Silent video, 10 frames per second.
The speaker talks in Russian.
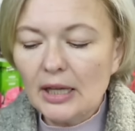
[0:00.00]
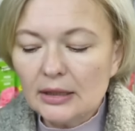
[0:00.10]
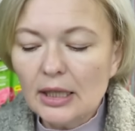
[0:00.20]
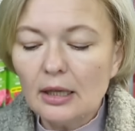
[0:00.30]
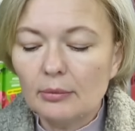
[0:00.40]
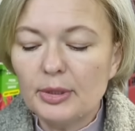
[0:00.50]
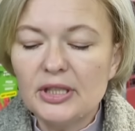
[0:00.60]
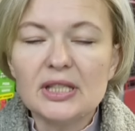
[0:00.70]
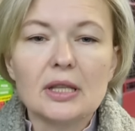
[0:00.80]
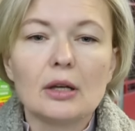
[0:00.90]
Когда
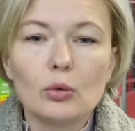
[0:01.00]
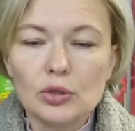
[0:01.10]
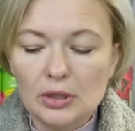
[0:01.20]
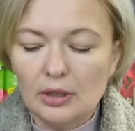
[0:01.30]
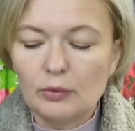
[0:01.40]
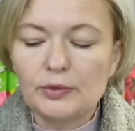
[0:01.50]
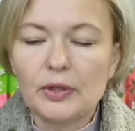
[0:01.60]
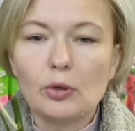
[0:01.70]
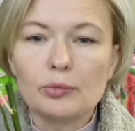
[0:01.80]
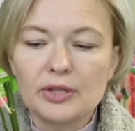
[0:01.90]
плетистая роза вот
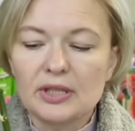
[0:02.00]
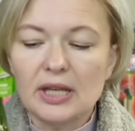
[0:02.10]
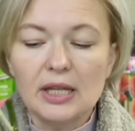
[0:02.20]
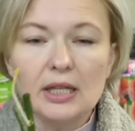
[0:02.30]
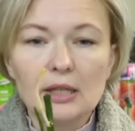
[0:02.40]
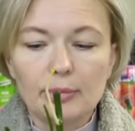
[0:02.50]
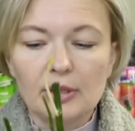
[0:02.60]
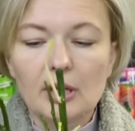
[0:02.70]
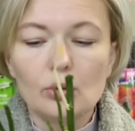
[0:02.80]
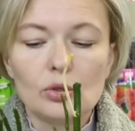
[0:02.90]
в таком состоянии
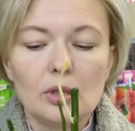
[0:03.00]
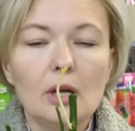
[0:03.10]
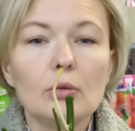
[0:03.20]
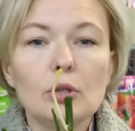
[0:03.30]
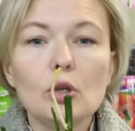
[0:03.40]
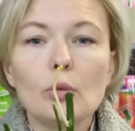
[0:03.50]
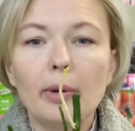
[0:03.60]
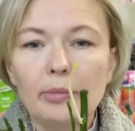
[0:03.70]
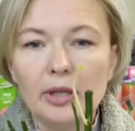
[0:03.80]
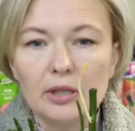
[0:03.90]
продается, да, у нее
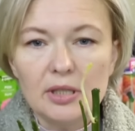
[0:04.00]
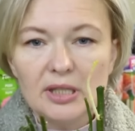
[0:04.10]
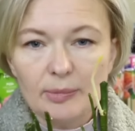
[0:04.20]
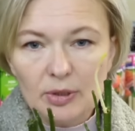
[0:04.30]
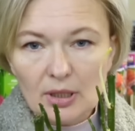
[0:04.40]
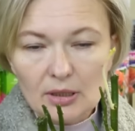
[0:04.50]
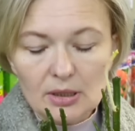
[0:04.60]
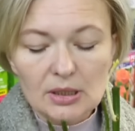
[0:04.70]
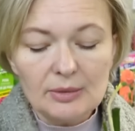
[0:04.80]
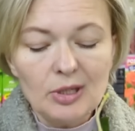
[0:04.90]
побеги
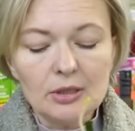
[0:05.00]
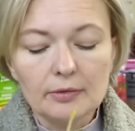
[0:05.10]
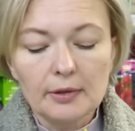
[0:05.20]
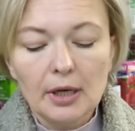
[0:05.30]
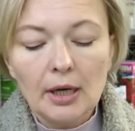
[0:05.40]
10-15 сантиметров,